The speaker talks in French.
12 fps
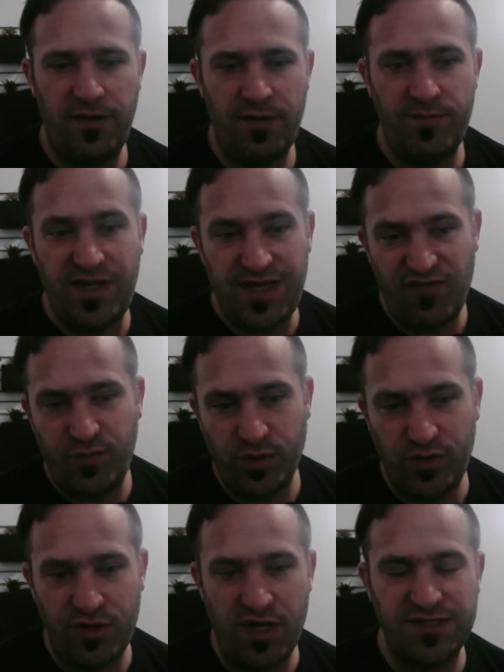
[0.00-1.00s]
mais Carve
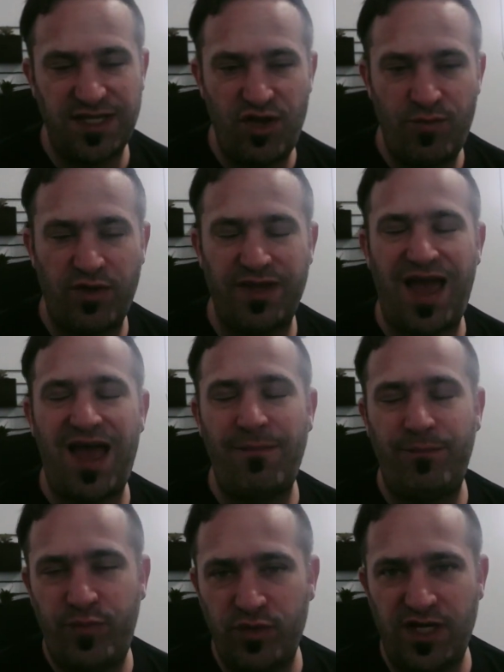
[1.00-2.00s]
Protocol, ça demande
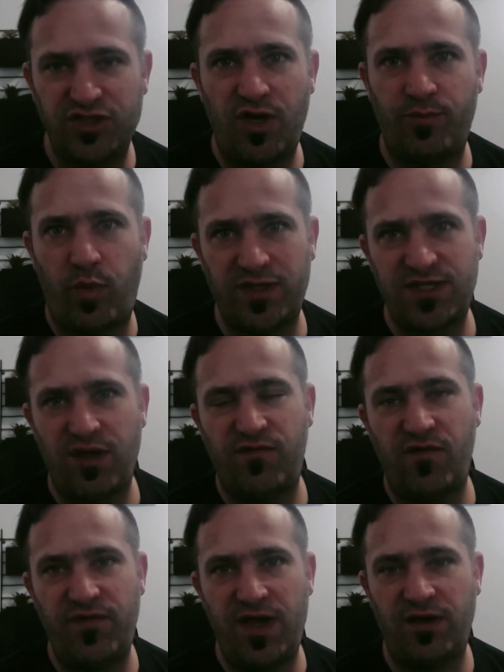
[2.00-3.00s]
un peu d'argent parce qu'il
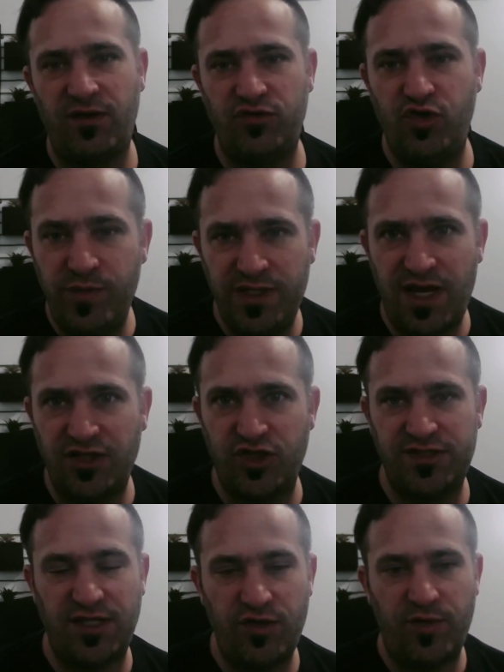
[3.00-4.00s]
faut faire du minage
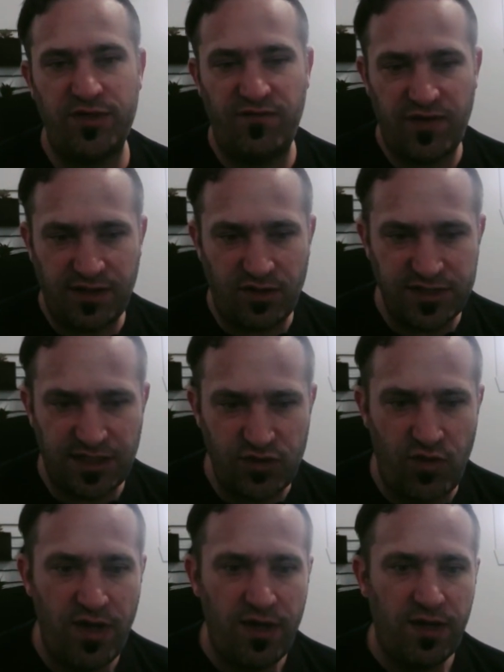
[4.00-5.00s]
et ça demande des frais de
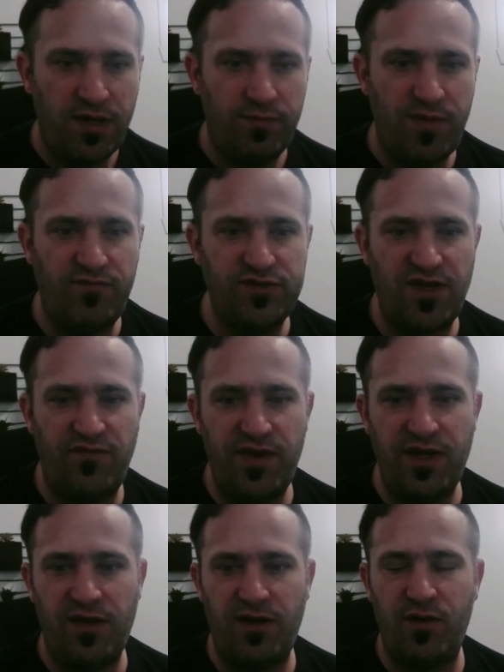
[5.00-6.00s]
transaction. Mais vous
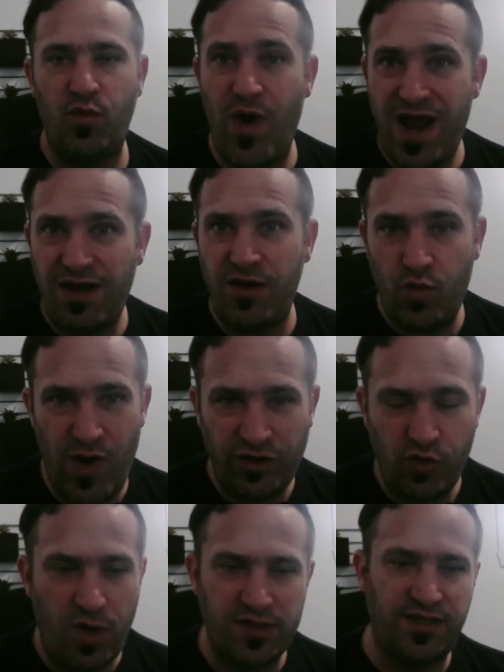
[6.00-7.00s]
avez Well, Well
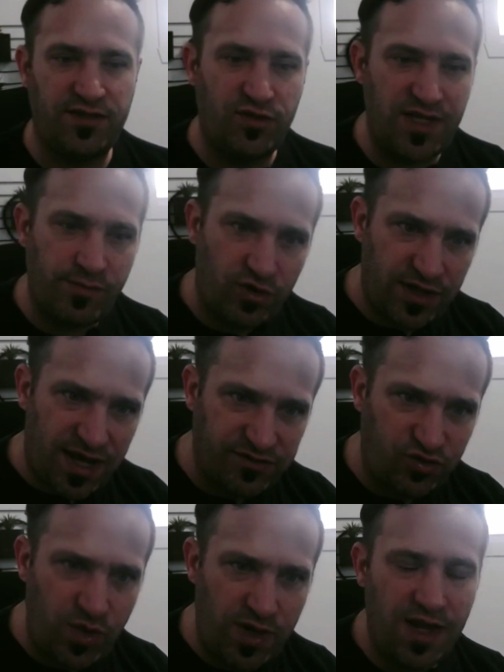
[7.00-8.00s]
3, c'est totalement
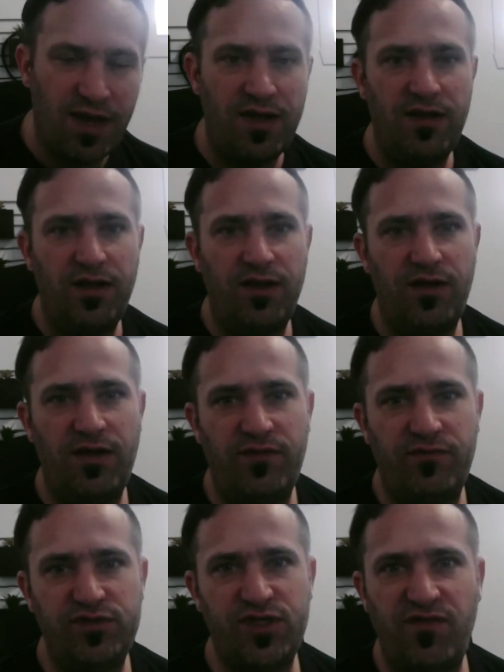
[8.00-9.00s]
gratuit.
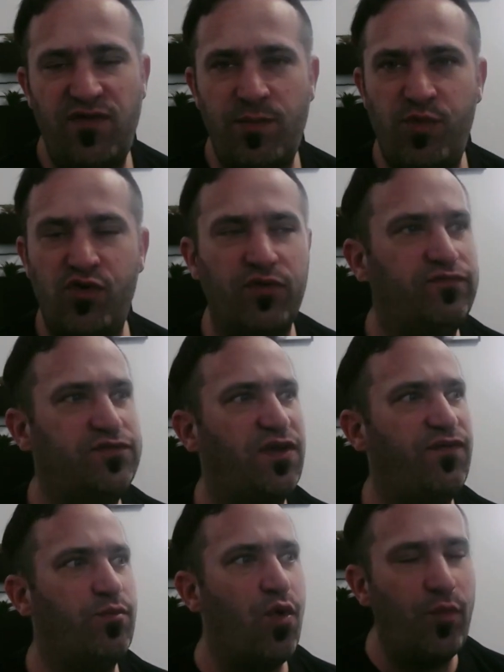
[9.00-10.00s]
vous en avez beaucoup. Vous
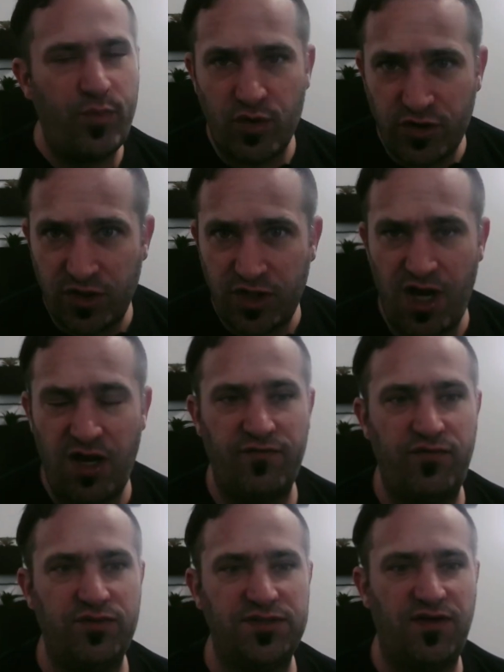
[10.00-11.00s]
avez Mon Protocol,
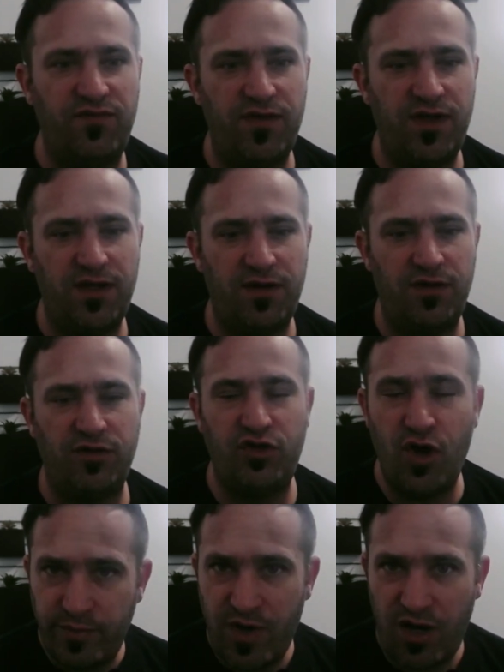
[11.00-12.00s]
vous avez
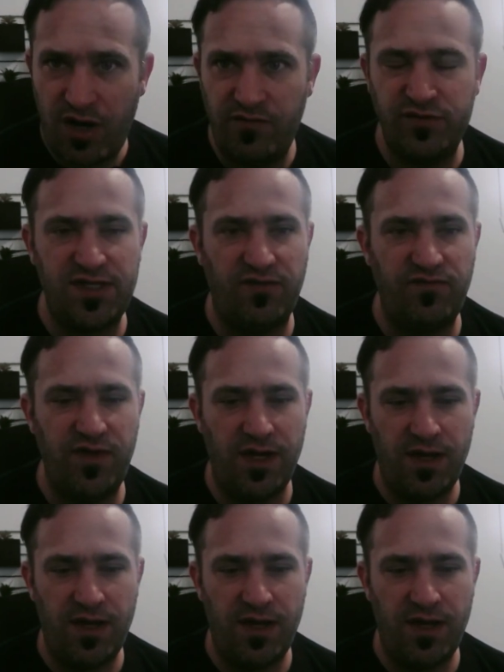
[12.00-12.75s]
Gumble, vous avez